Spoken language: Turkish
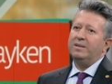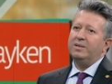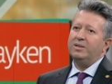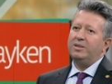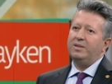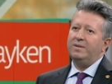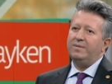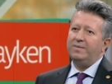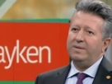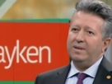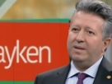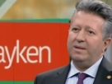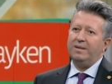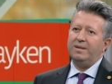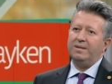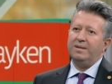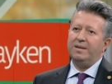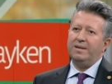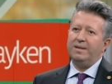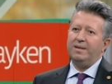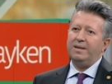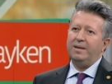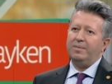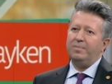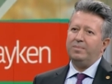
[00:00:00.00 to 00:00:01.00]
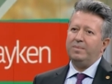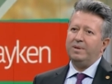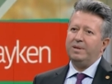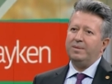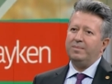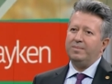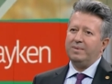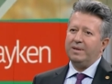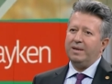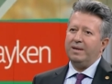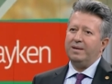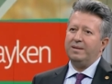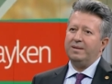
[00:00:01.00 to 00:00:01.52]
çift ana dal yapma
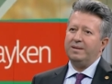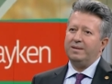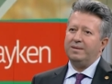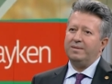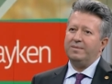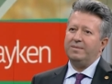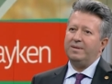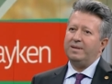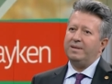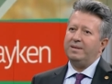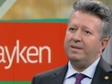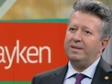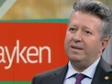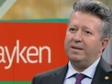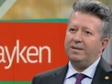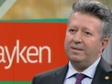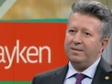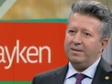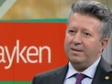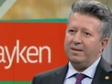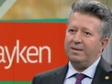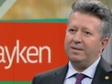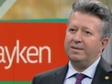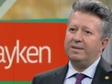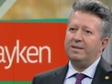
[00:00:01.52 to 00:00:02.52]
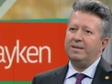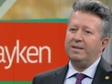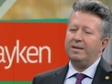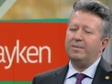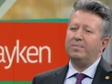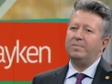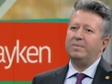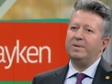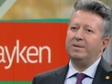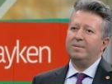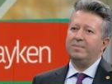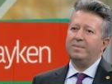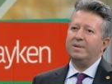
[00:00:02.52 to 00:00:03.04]
imkanları var, yan dalda
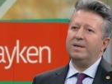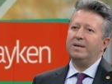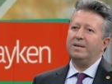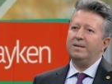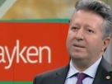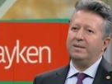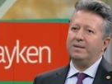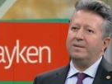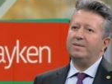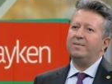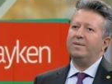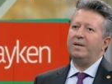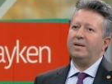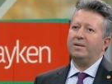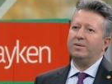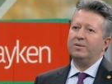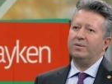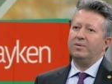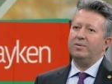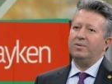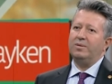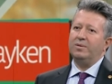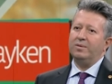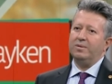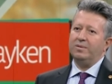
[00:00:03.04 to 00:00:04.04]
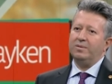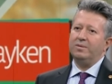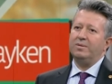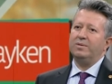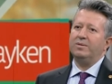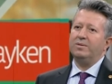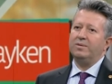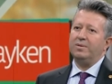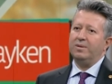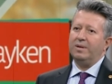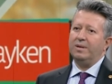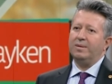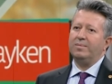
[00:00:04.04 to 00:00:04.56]
yapma imkanları var. O
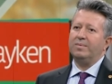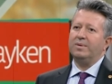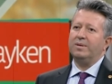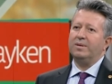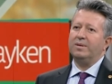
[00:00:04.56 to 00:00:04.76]
Öğrenci değişim